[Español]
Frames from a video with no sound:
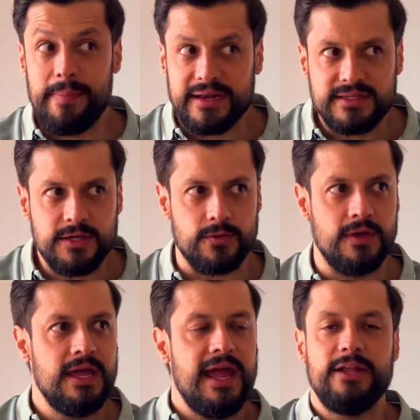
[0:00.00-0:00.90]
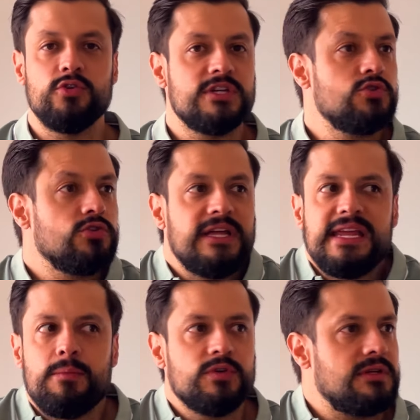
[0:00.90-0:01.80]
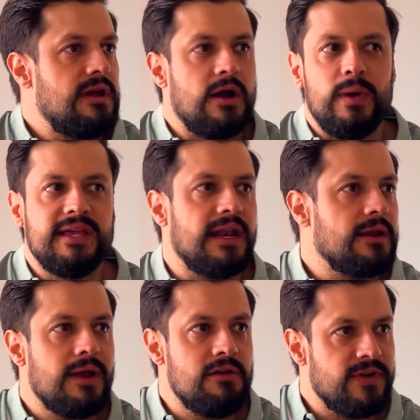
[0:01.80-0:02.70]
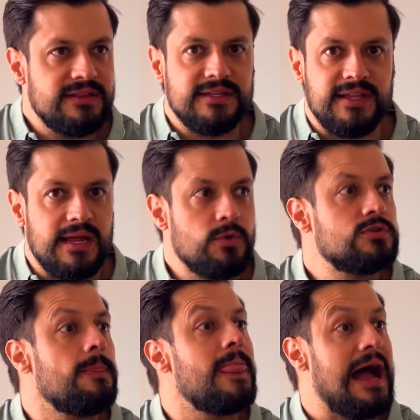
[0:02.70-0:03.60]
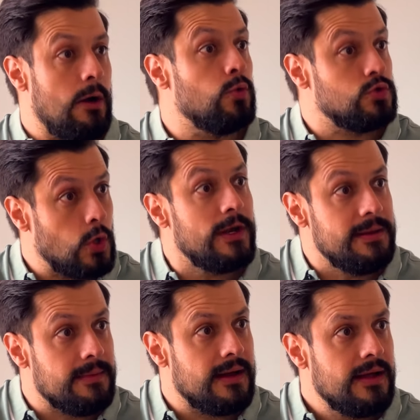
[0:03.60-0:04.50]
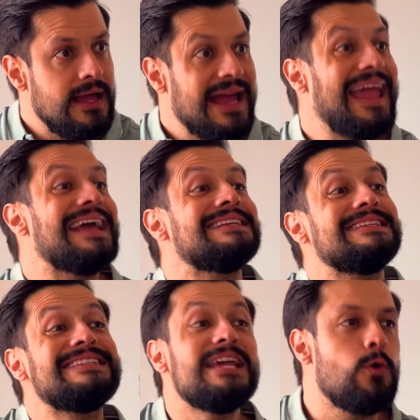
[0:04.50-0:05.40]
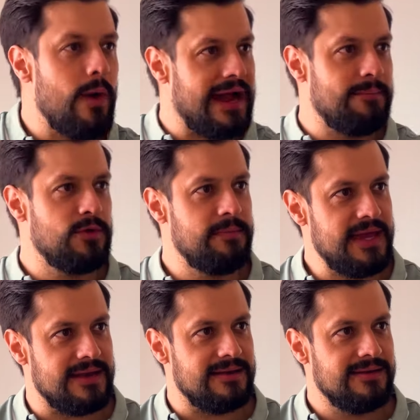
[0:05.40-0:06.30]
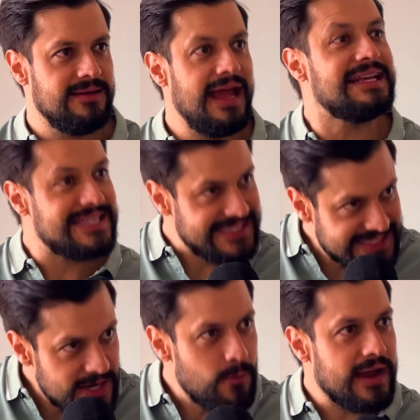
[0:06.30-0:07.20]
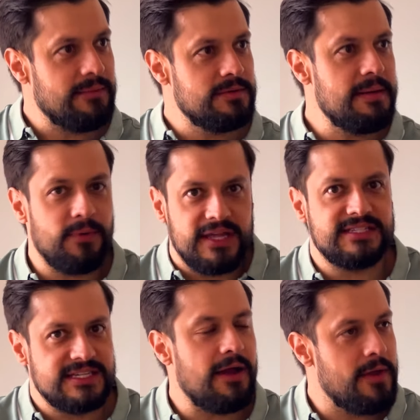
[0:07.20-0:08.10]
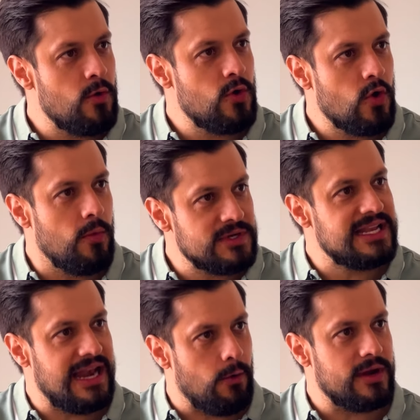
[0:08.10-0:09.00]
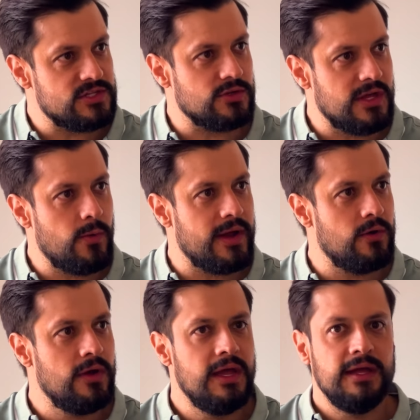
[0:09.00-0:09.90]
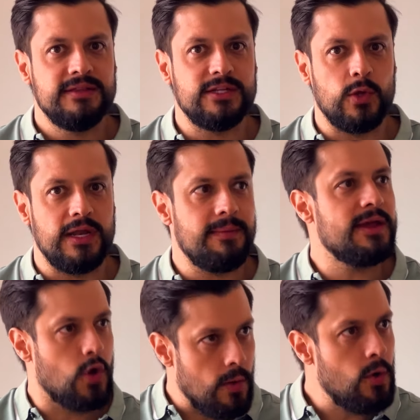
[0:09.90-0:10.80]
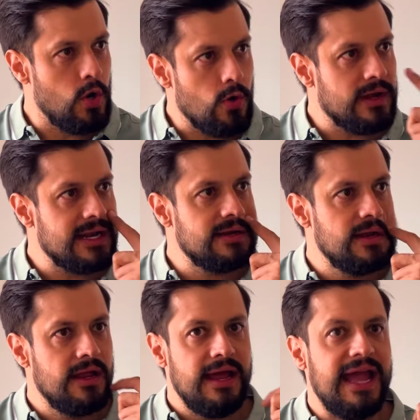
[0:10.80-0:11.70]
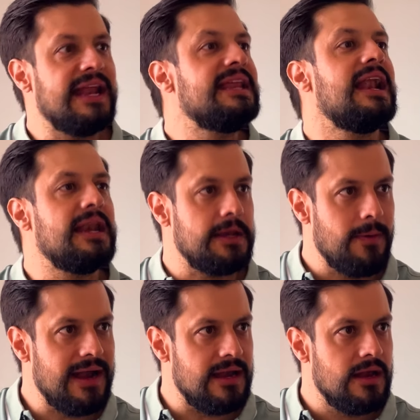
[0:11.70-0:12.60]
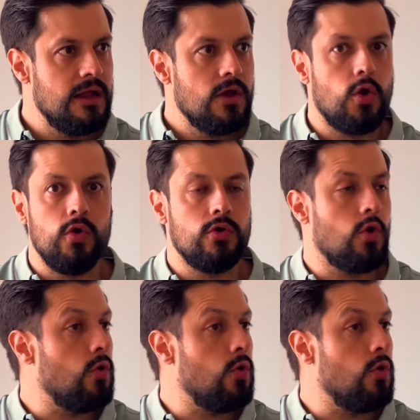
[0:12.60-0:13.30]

partido. Entonces no teníamos a cualquier rival al frente, teníamos a un Tolima que sí juega muy bien. Ese sí juega muy bien porque se sabe uno cómo es la elaboración de juego de Tolima y cómo logran herir al rival con,